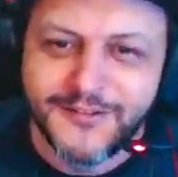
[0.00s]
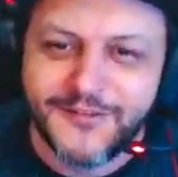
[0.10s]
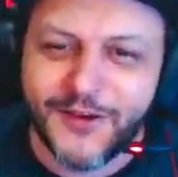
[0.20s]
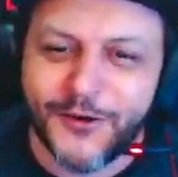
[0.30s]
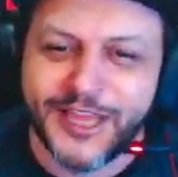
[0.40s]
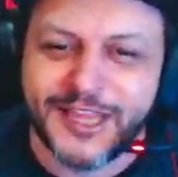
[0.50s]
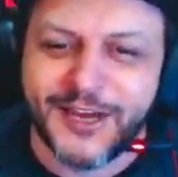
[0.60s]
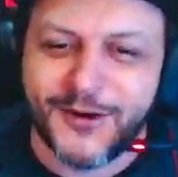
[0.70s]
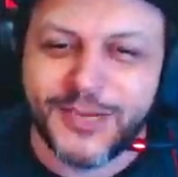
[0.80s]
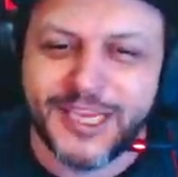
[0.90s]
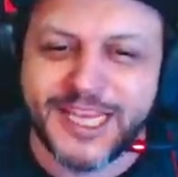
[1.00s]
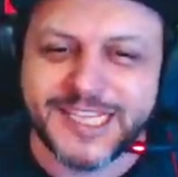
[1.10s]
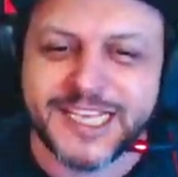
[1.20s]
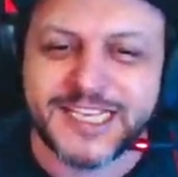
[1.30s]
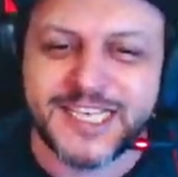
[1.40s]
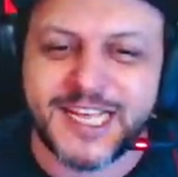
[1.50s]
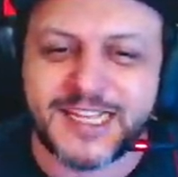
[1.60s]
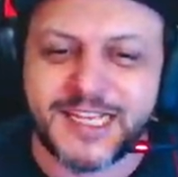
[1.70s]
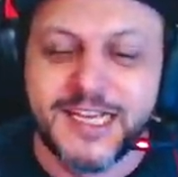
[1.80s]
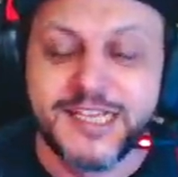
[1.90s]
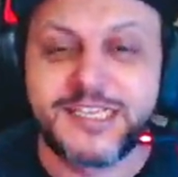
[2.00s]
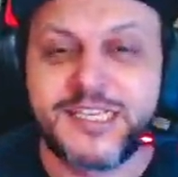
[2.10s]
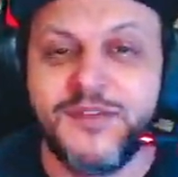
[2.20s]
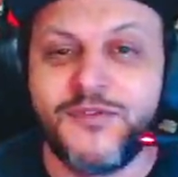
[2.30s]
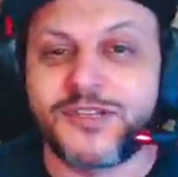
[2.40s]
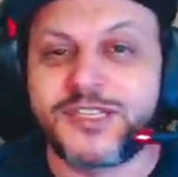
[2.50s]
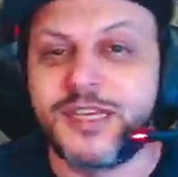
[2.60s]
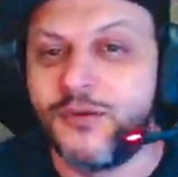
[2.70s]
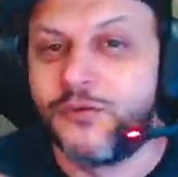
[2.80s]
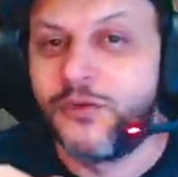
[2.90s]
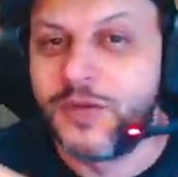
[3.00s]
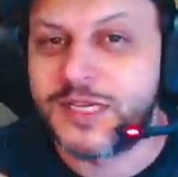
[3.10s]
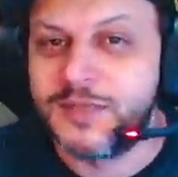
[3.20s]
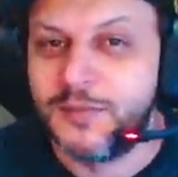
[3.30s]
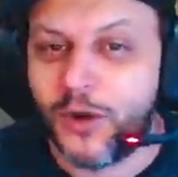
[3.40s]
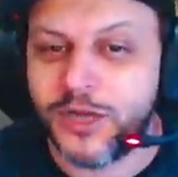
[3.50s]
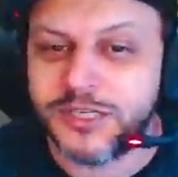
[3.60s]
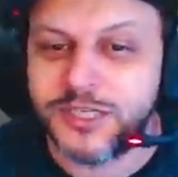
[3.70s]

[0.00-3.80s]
V8 560. Se você não viu esse mod